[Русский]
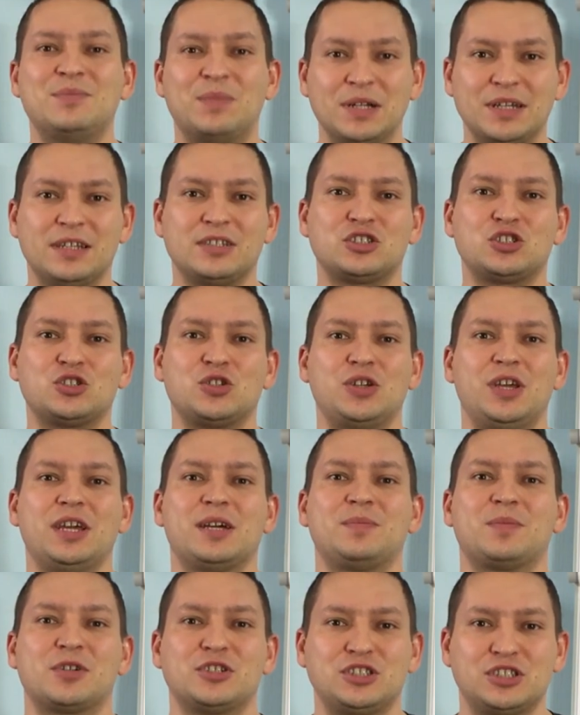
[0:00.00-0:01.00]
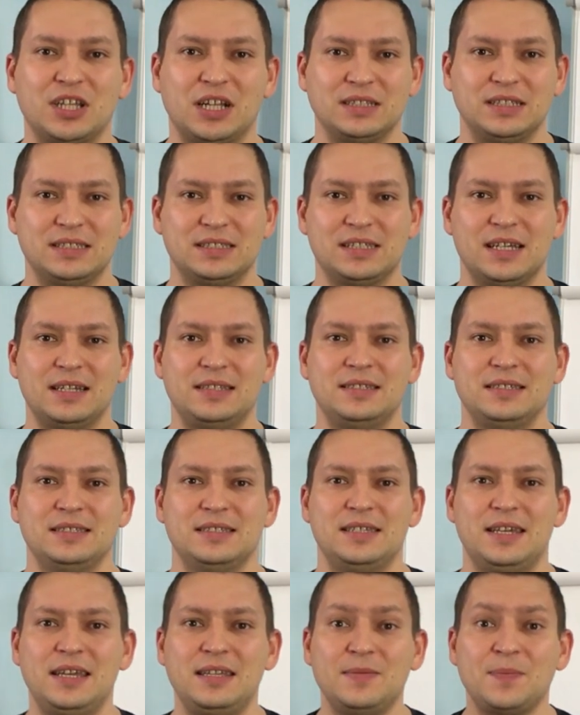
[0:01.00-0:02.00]
Понятно, что я их прочитал не за
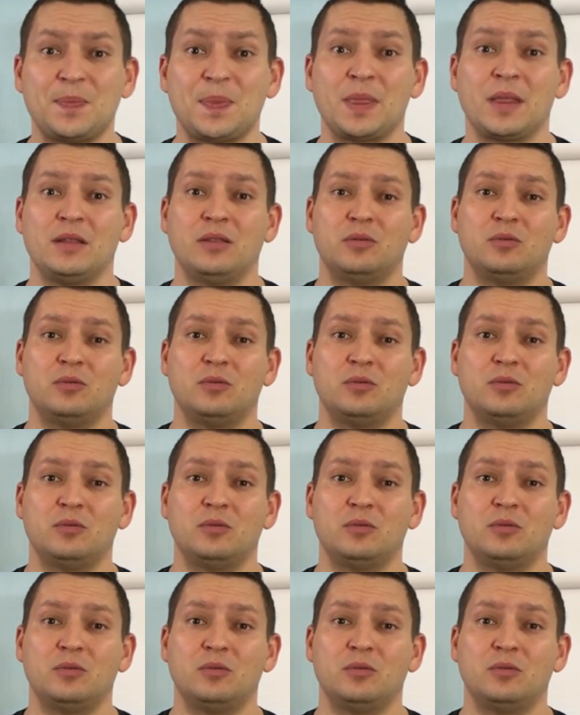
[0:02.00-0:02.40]
один день,